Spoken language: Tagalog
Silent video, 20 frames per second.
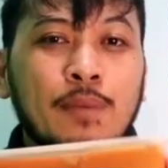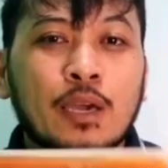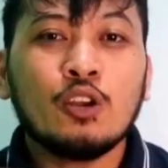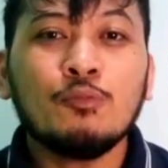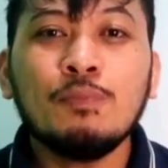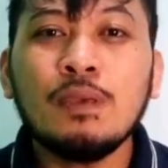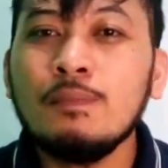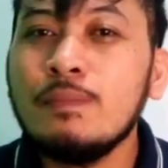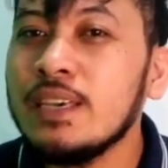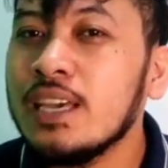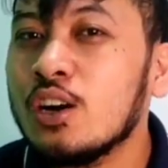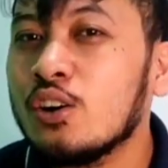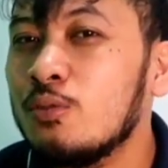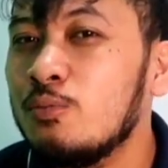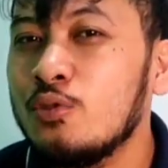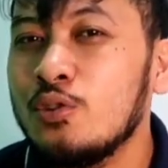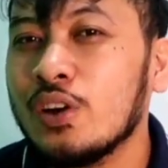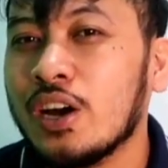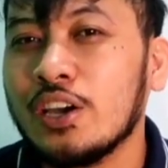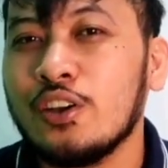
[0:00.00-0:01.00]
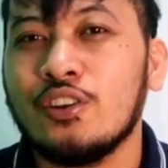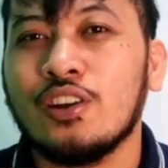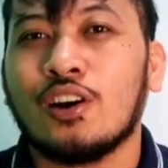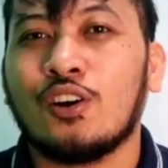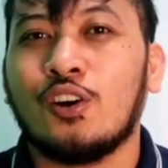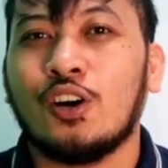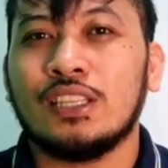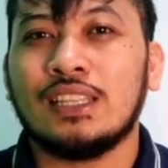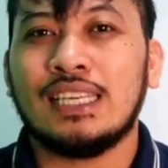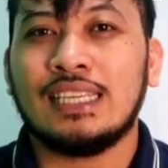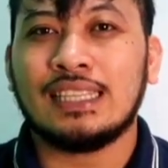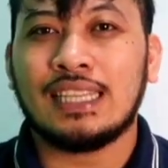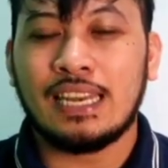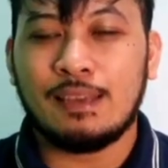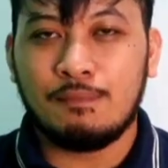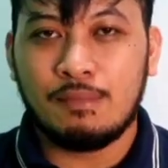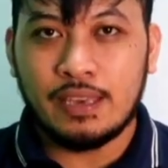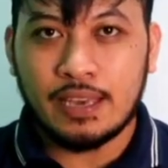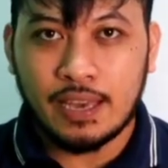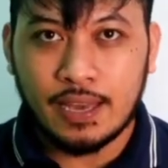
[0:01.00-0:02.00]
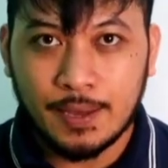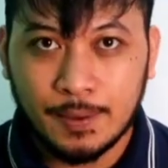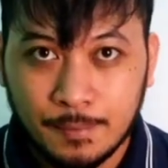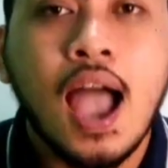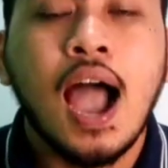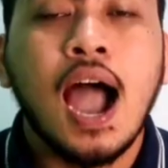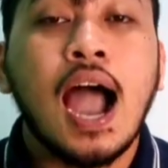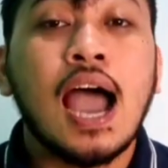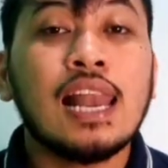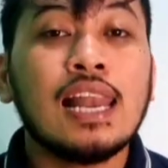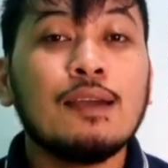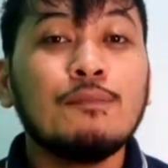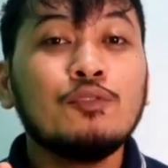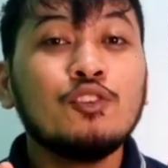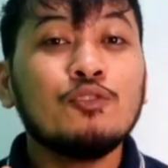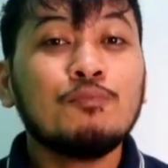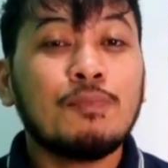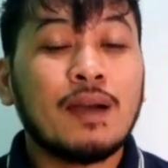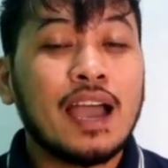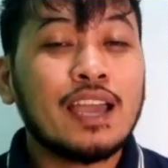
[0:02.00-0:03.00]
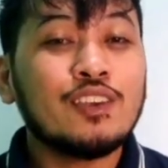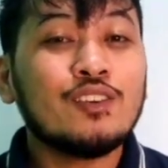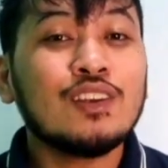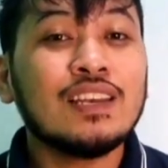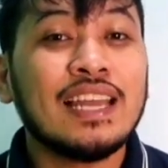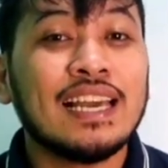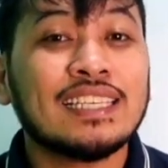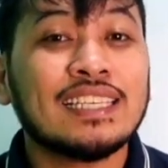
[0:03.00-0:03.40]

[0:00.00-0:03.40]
Pero bibigyan ko muna kayo ng konting trivia. Alam nyo ba yung